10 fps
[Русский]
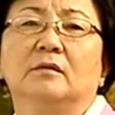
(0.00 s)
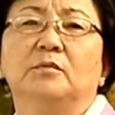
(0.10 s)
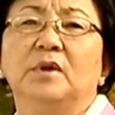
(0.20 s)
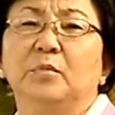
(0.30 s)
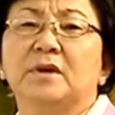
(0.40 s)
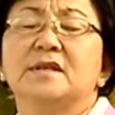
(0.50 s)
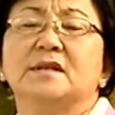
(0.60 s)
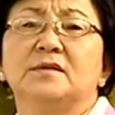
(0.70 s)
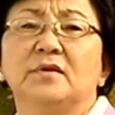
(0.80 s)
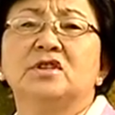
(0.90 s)
мне
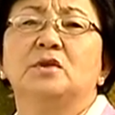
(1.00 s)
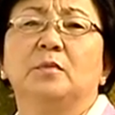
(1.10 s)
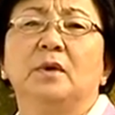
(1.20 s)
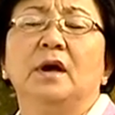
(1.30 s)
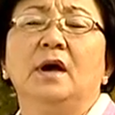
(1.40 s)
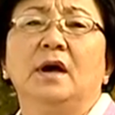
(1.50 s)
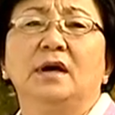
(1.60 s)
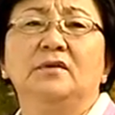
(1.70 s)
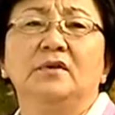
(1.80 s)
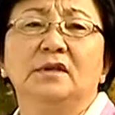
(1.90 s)
показалось важным
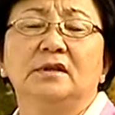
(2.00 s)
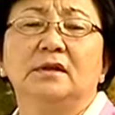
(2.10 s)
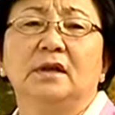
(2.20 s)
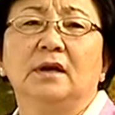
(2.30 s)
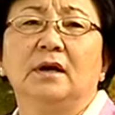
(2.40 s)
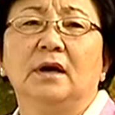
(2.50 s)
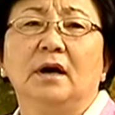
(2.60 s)
ответить на